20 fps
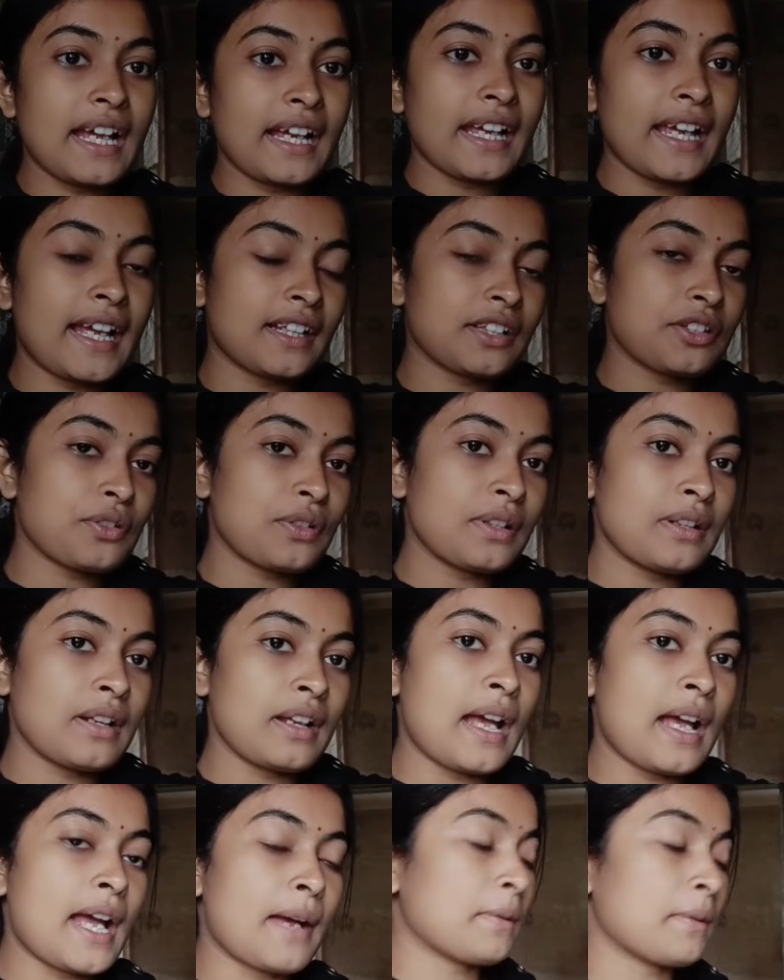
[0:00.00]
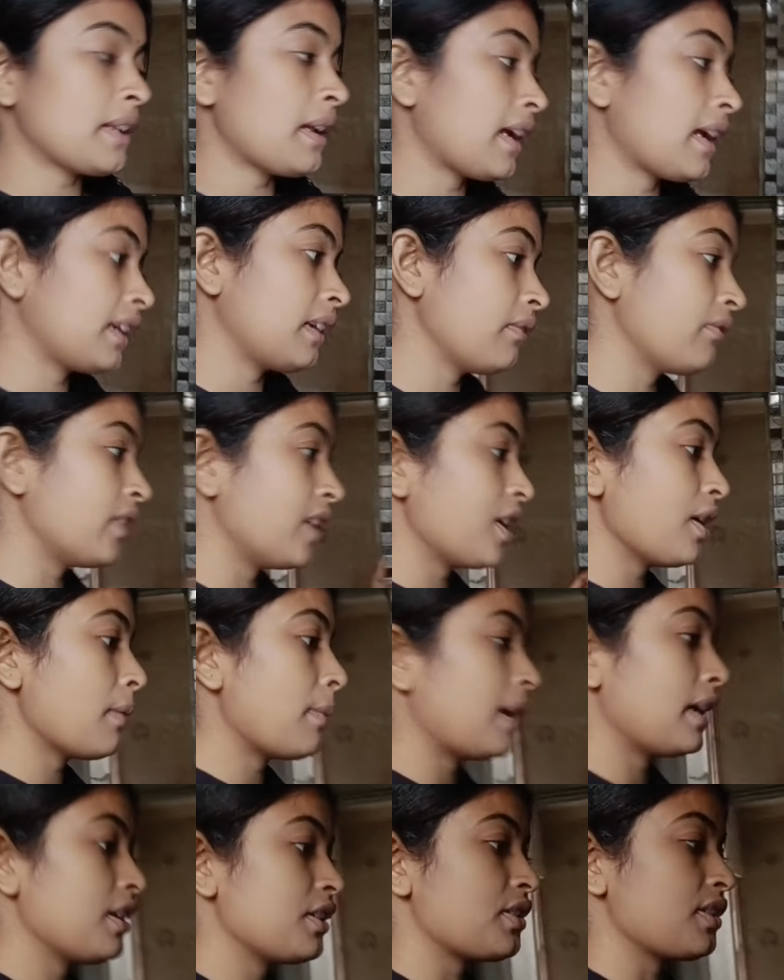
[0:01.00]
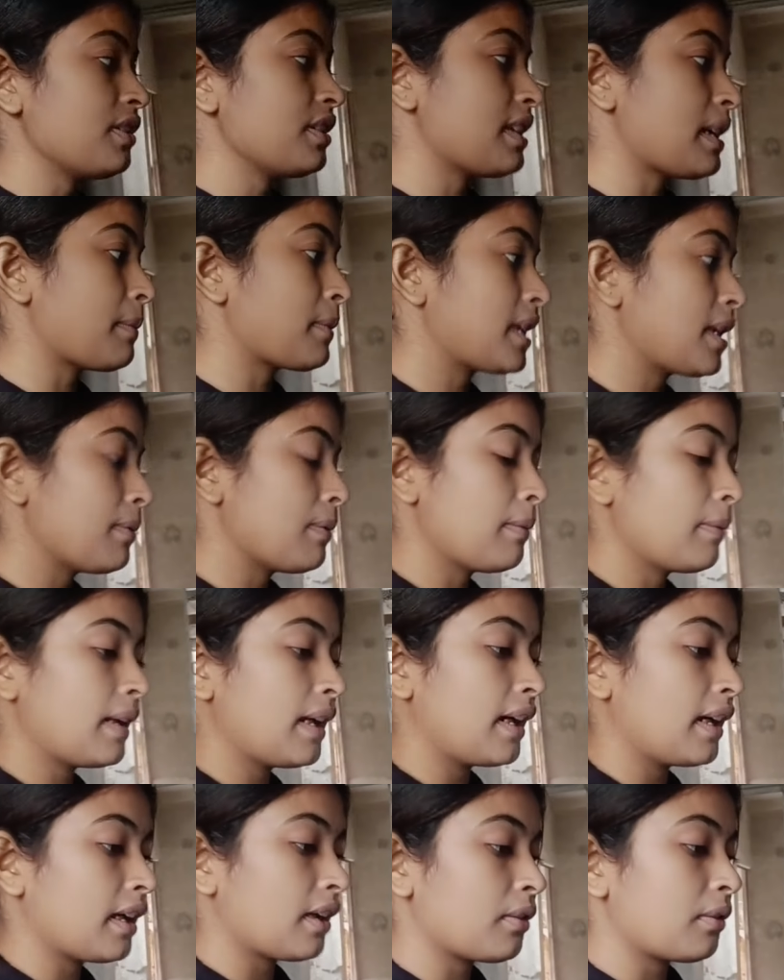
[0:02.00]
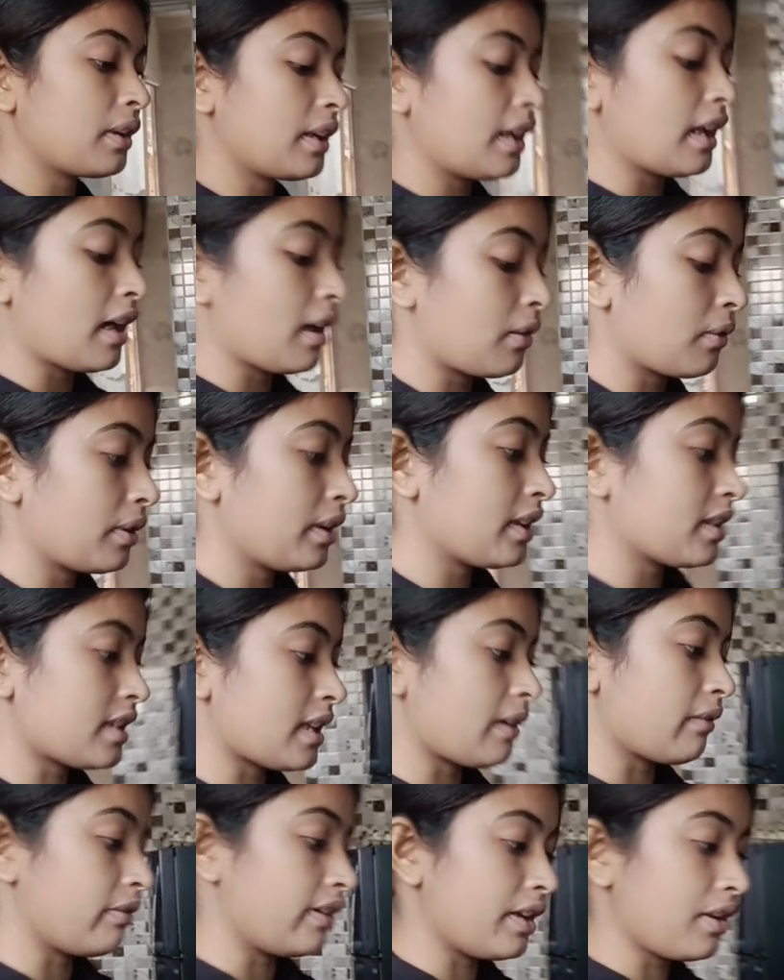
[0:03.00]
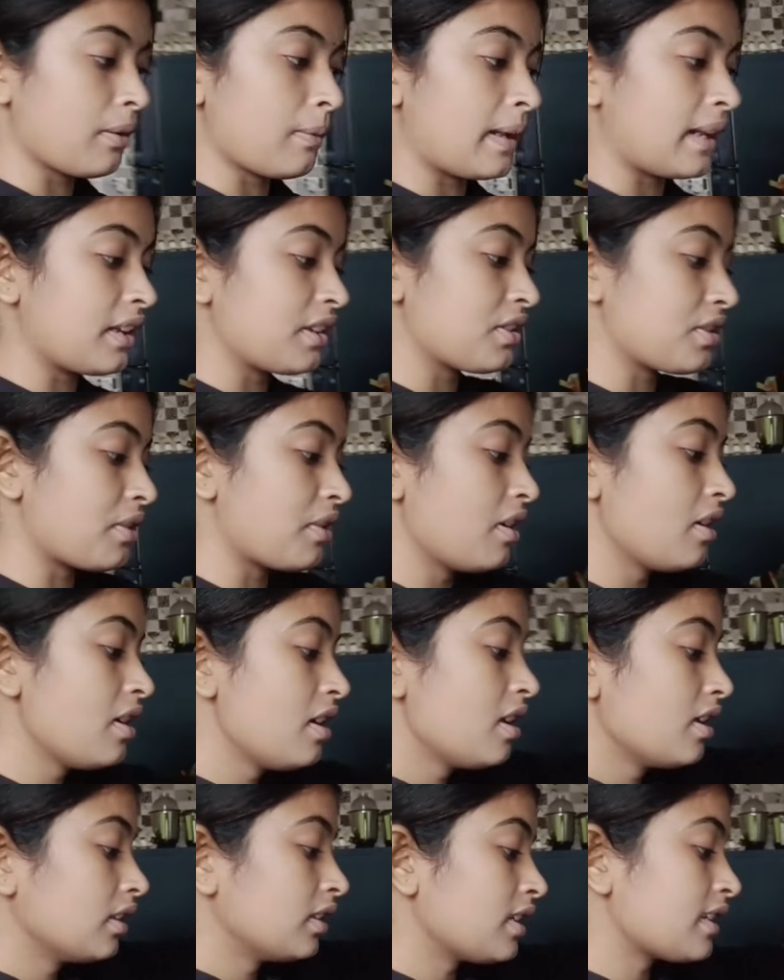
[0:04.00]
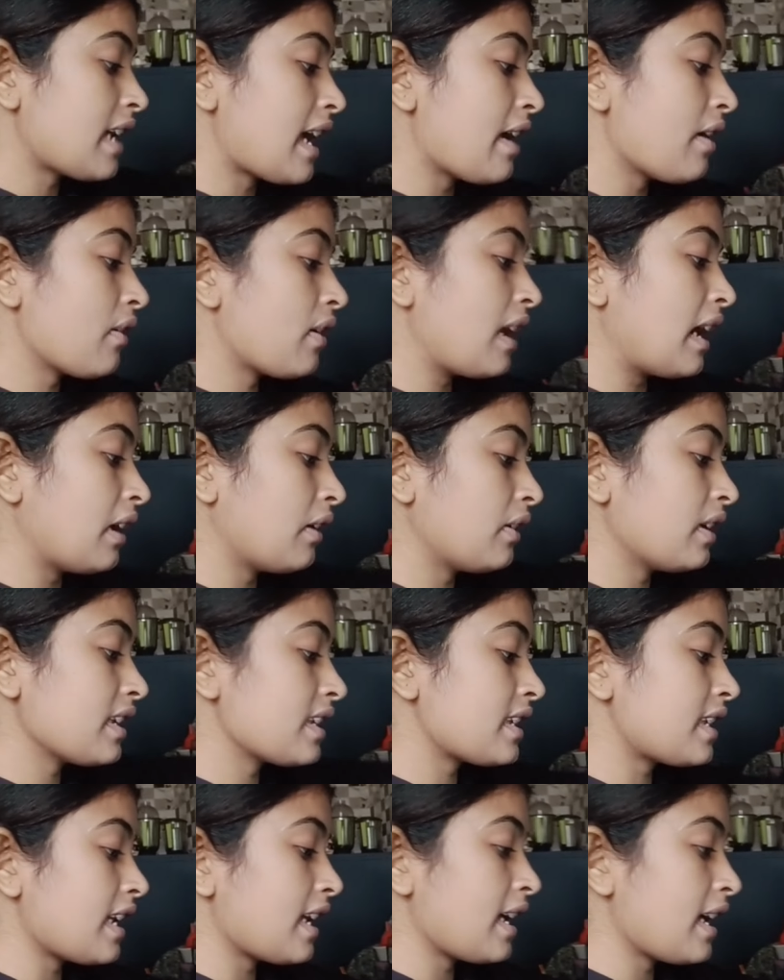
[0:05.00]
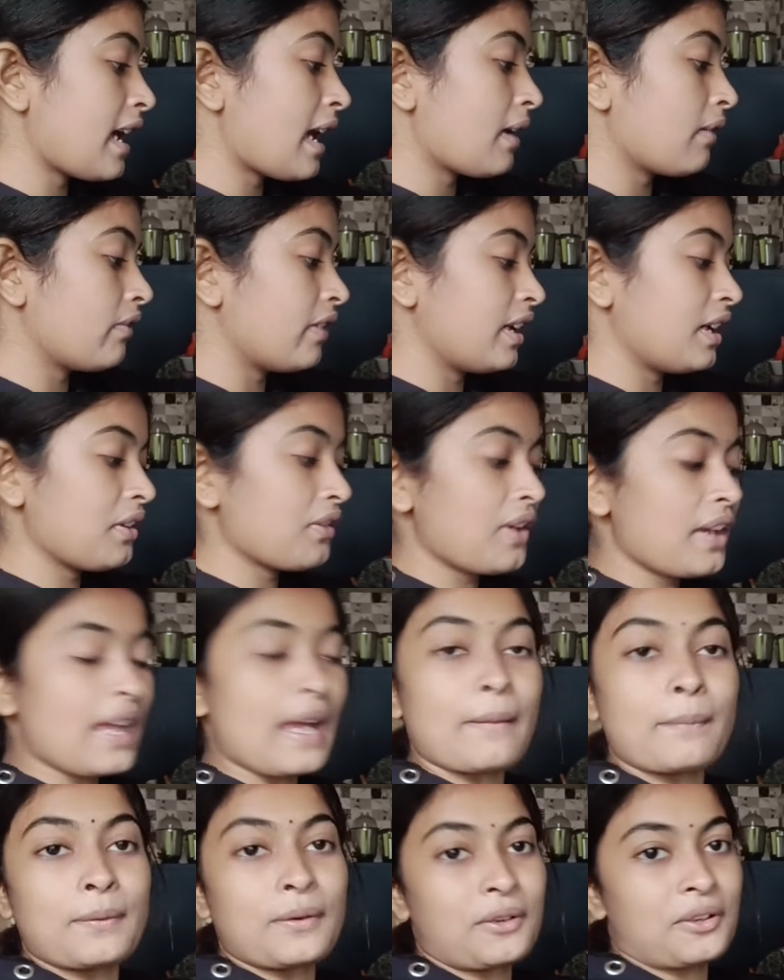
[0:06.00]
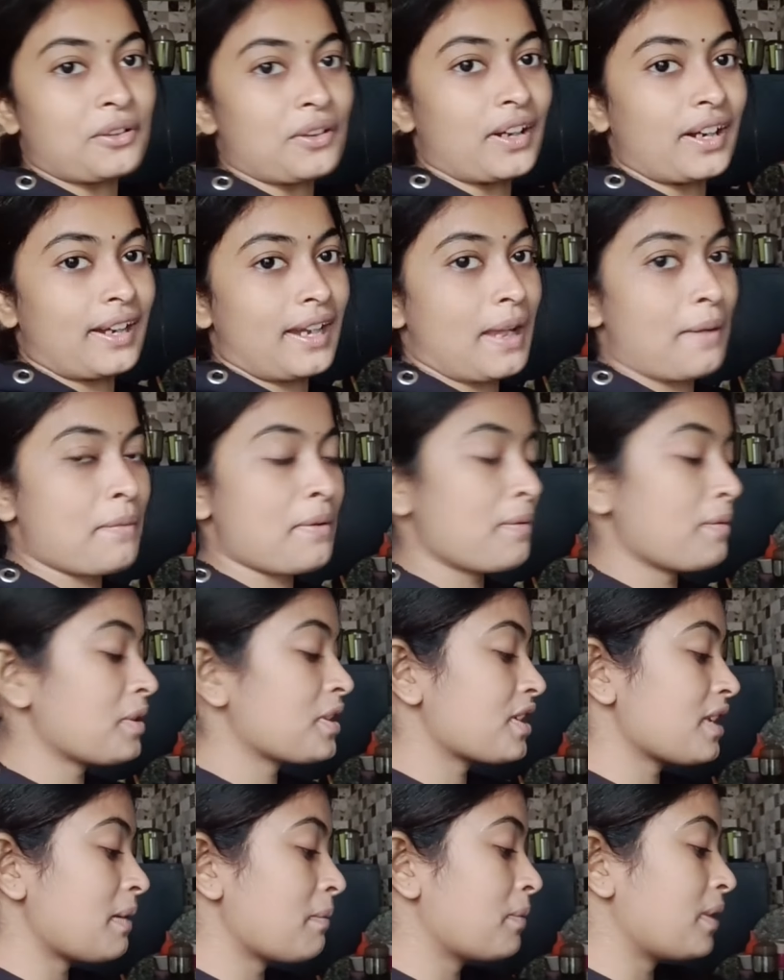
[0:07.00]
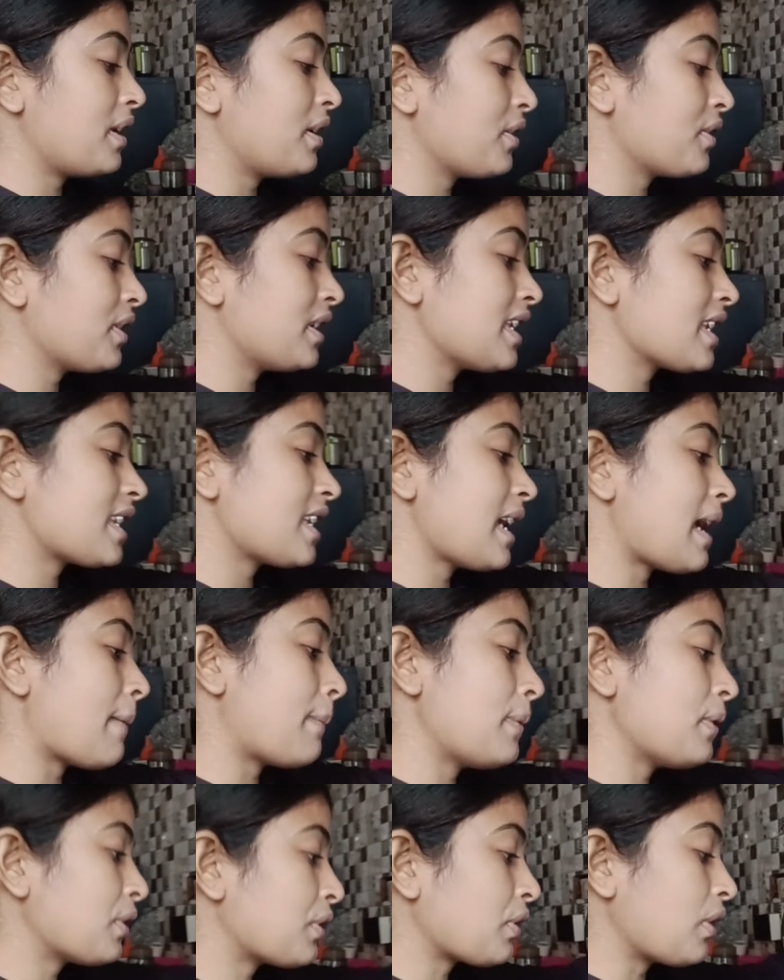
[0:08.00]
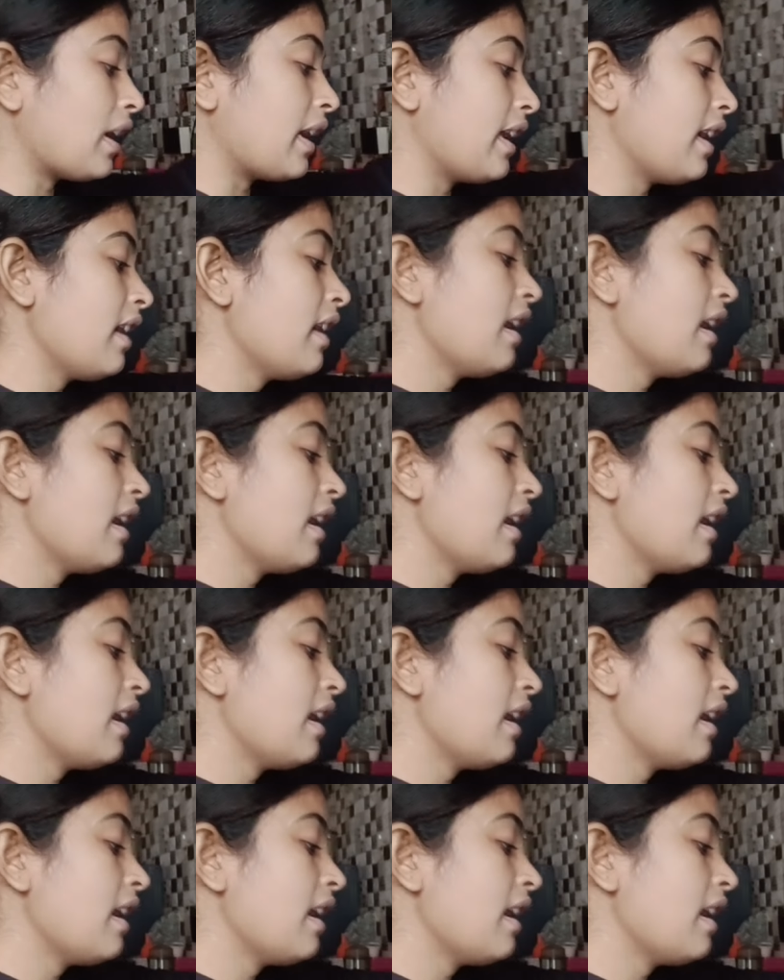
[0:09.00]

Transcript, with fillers: আগে একজন আমাদের একটা ভিডিও বানিয়েছিল যে আমি কীভাবে রান্না করি না করি সেই ভিডিও বানিয়েছিল তো যাই হোক কারণে সে আর ভিডিওই আপলোড করেনি আমি ভেবেছিলাম ভিডিও যদি সে আপলোড করে